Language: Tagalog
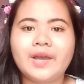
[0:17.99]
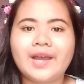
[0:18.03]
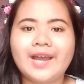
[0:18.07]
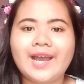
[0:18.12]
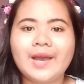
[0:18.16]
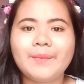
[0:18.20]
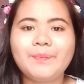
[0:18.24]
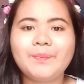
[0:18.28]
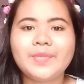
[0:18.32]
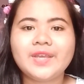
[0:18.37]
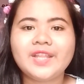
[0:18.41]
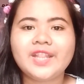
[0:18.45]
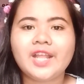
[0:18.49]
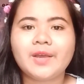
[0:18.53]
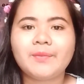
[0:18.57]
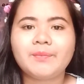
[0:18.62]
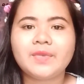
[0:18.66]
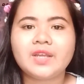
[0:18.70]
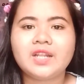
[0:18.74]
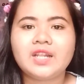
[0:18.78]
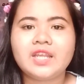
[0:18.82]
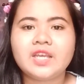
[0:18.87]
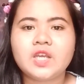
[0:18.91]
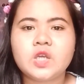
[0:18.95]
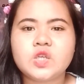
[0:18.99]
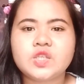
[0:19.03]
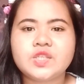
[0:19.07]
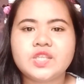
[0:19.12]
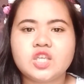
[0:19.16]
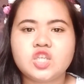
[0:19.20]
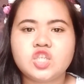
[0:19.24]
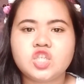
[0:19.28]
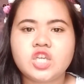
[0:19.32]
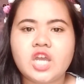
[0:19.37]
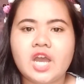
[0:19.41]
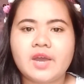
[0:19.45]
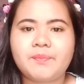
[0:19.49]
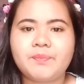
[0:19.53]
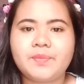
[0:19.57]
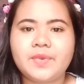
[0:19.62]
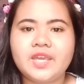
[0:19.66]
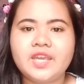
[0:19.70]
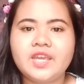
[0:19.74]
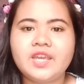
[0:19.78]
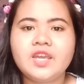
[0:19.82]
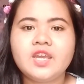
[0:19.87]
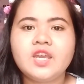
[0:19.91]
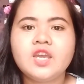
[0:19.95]
mga pinamili ko sa
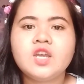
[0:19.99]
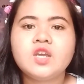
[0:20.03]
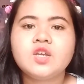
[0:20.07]
Shopee.